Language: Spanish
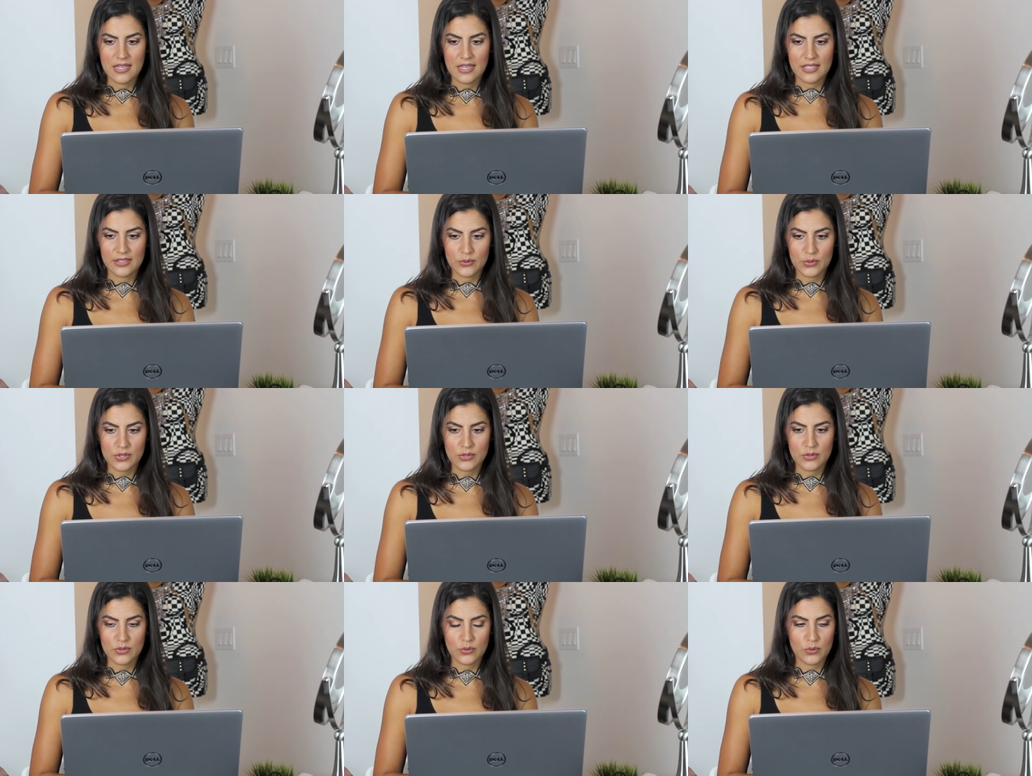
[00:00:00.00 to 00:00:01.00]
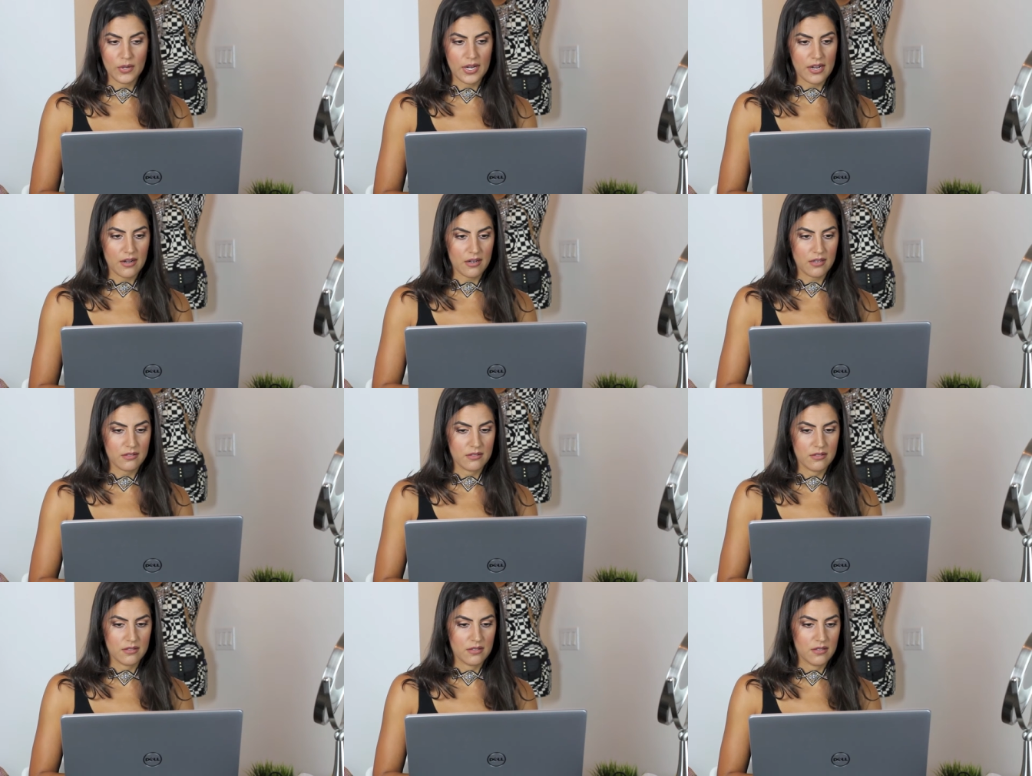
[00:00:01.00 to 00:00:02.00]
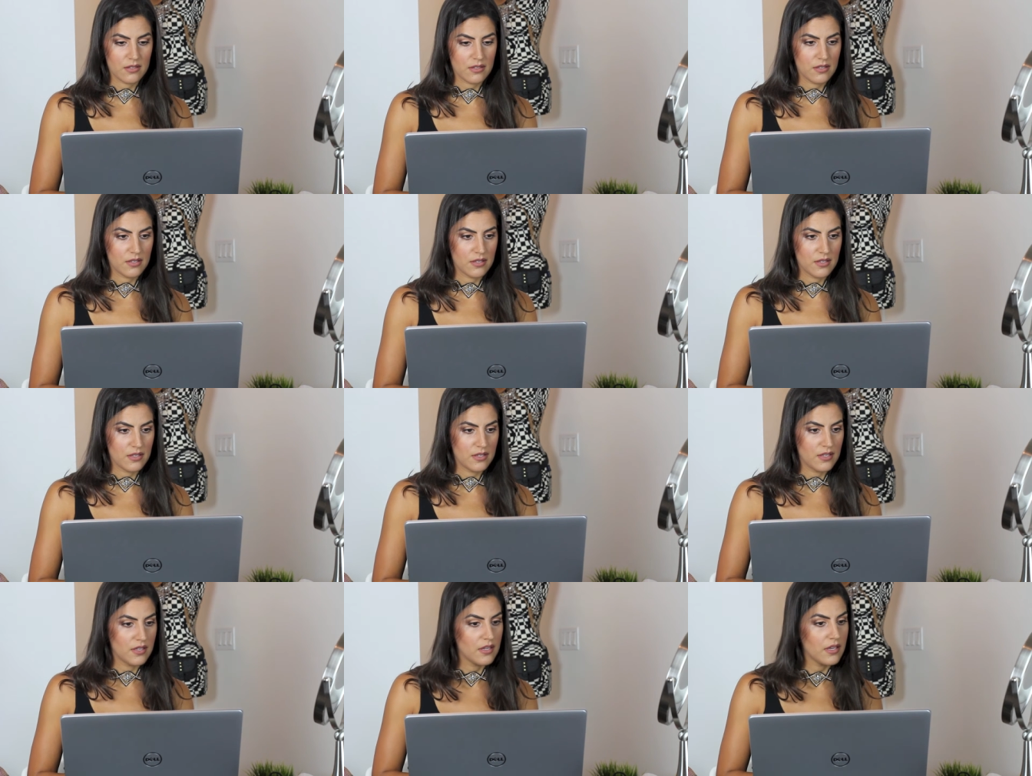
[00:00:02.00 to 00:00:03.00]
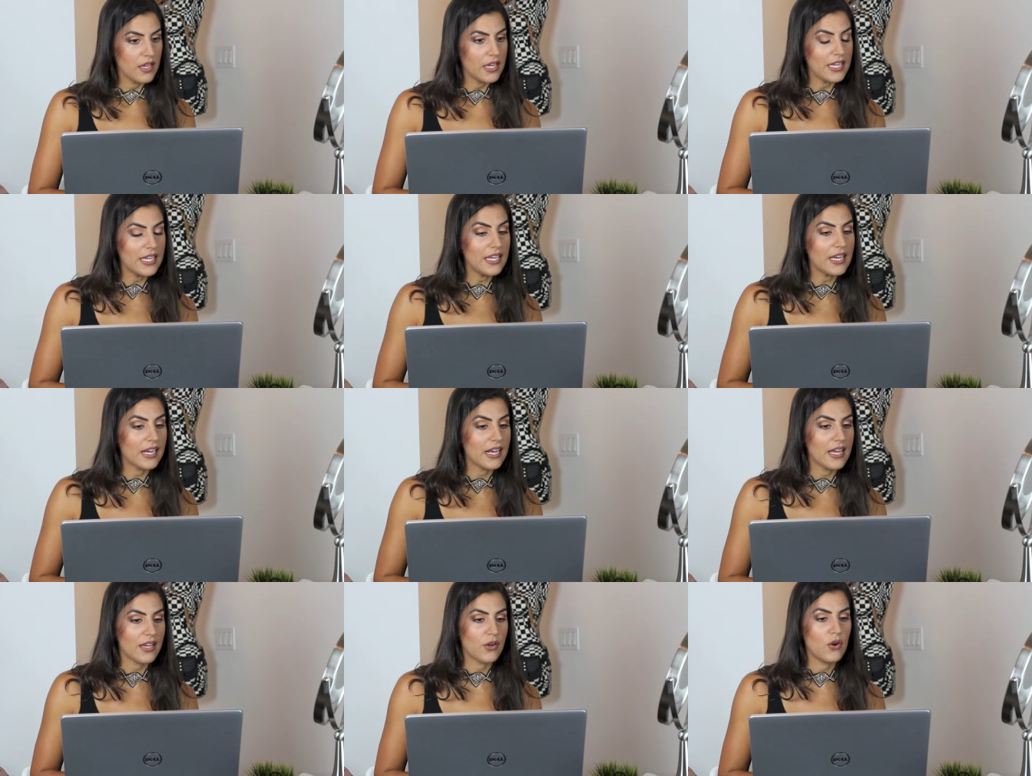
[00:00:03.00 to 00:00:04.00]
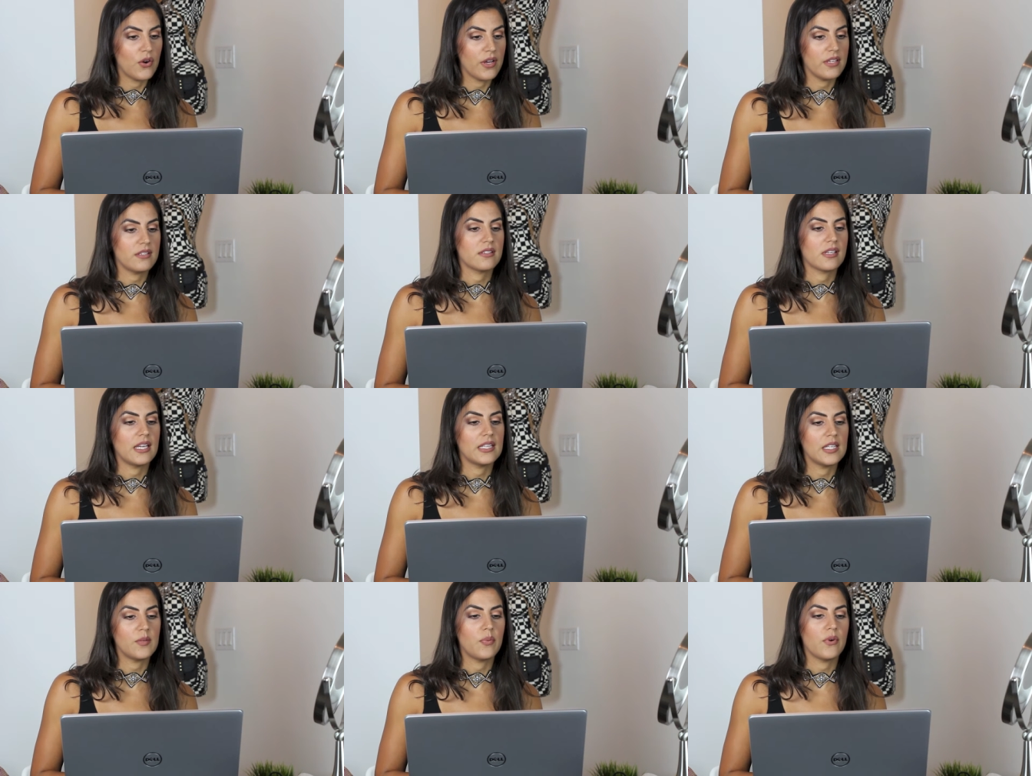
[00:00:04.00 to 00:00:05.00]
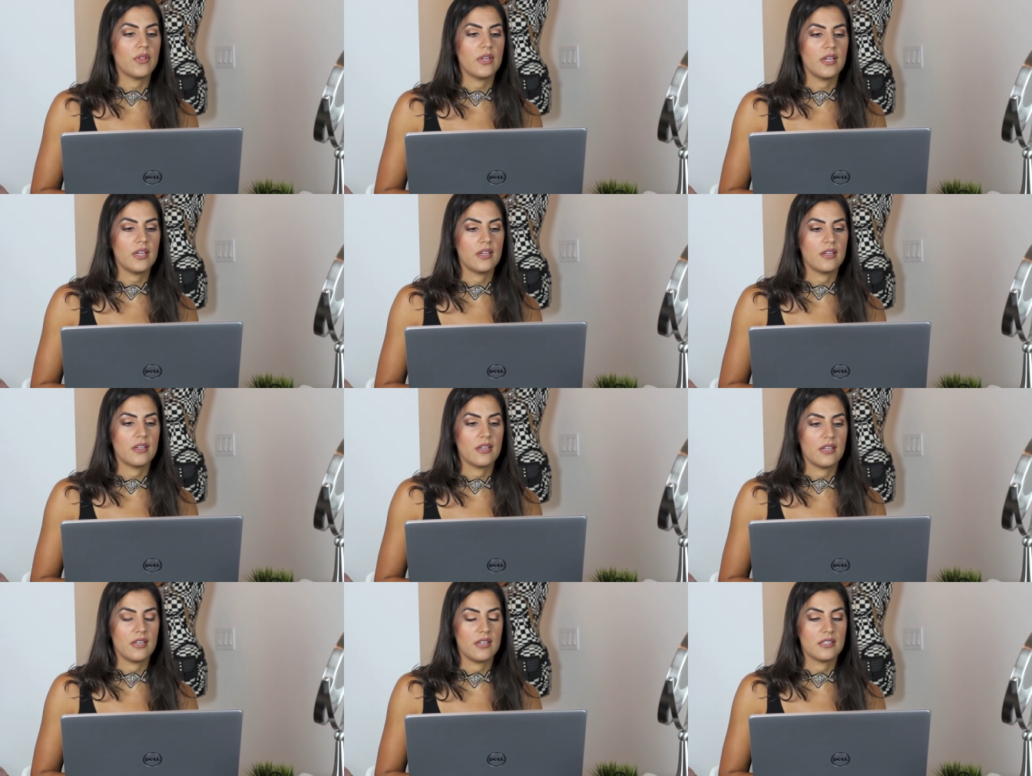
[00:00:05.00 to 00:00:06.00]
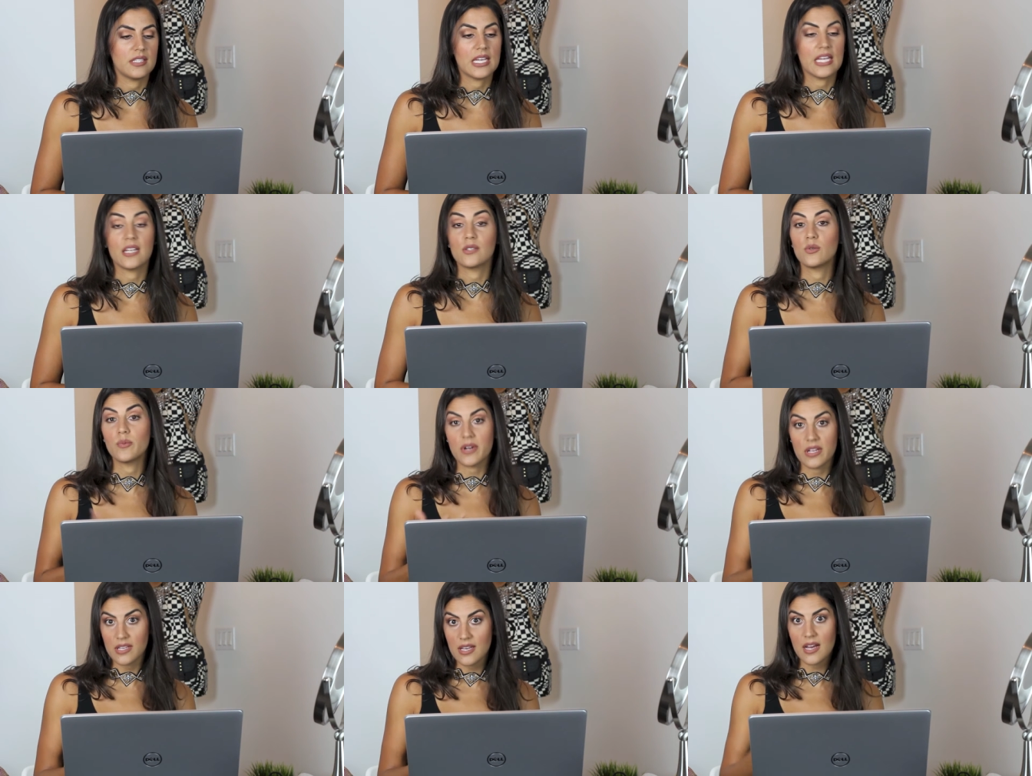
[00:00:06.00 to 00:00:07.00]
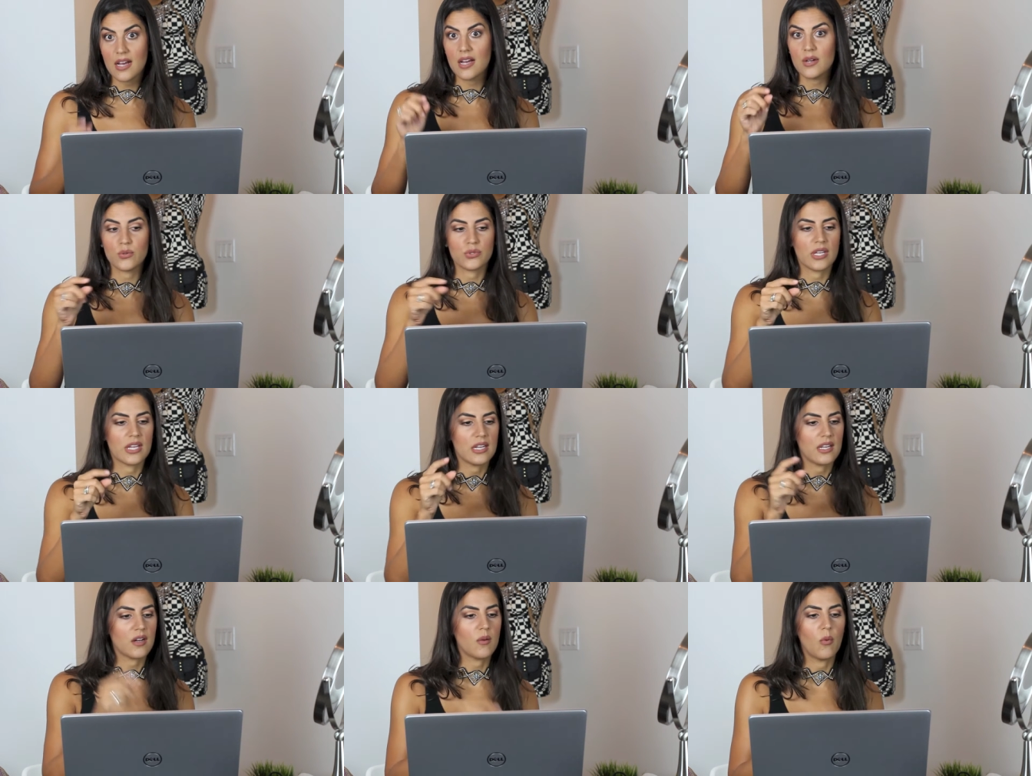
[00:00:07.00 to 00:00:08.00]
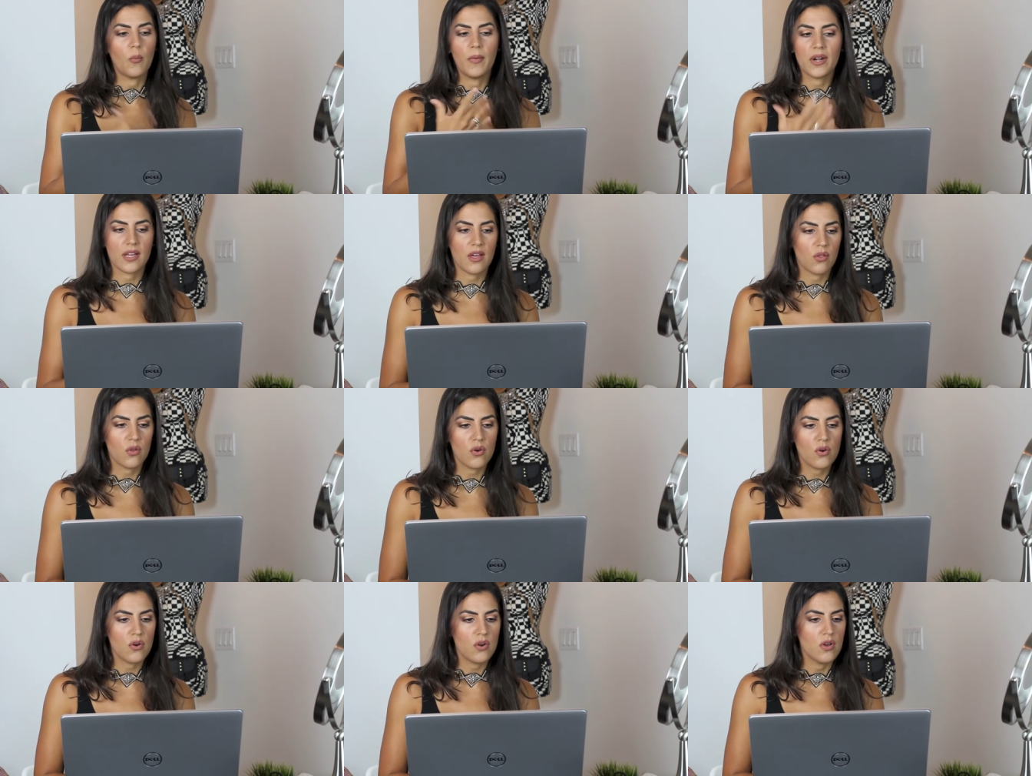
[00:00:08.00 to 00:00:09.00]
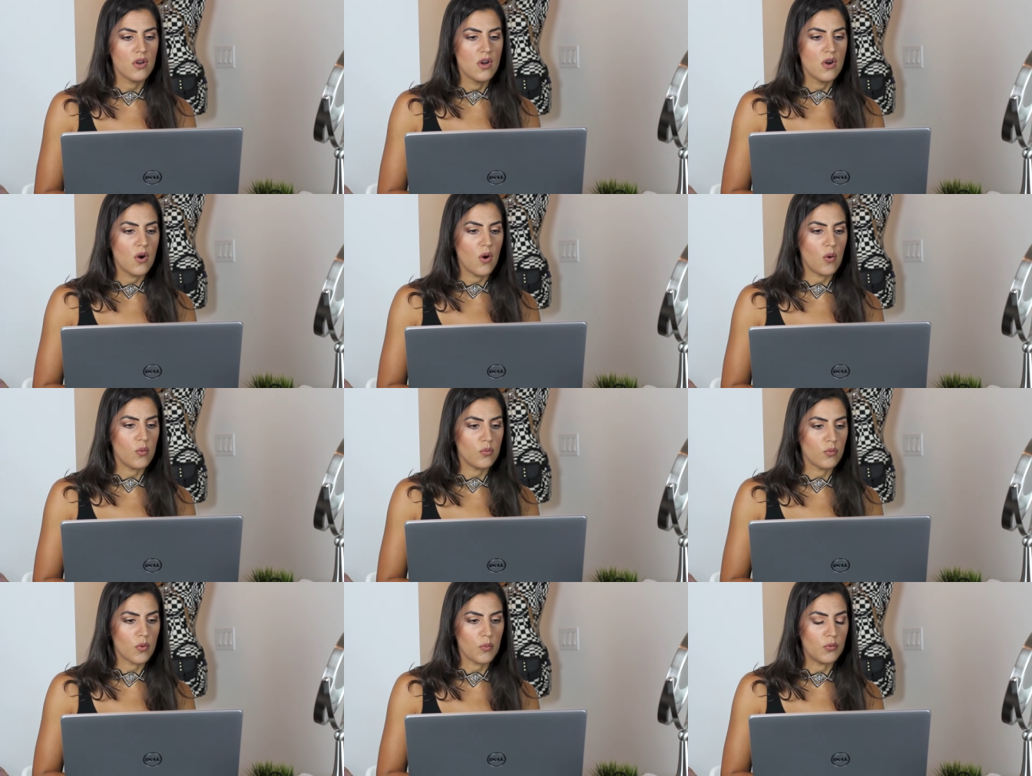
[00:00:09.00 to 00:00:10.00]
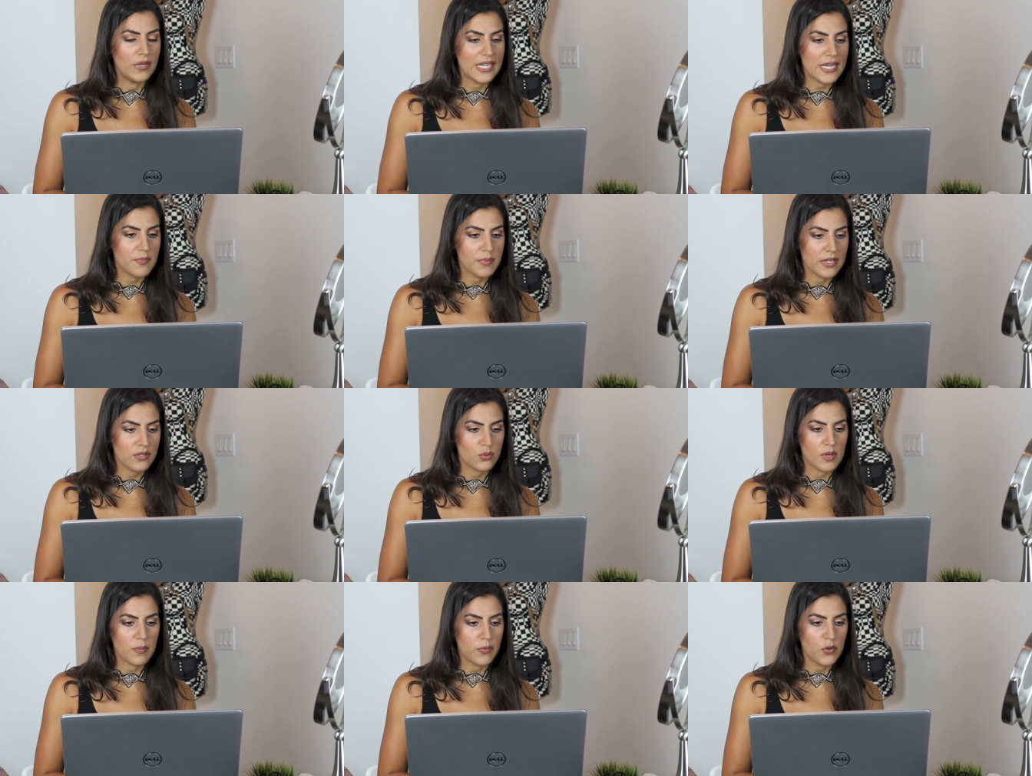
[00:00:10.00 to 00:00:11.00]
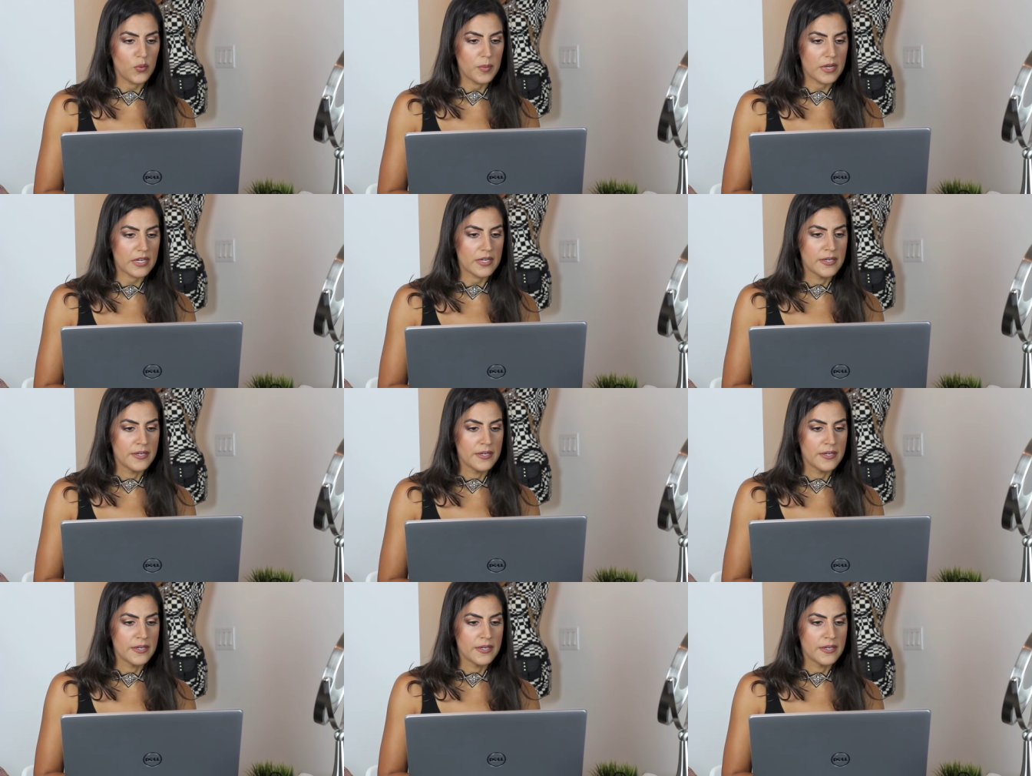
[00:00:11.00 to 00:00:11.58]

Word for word: Entonces tú lo agarras y acá escoges qué tipo de, eh, si quieres subrayar o si quieres como un marcador o como un lápiz, una pluma.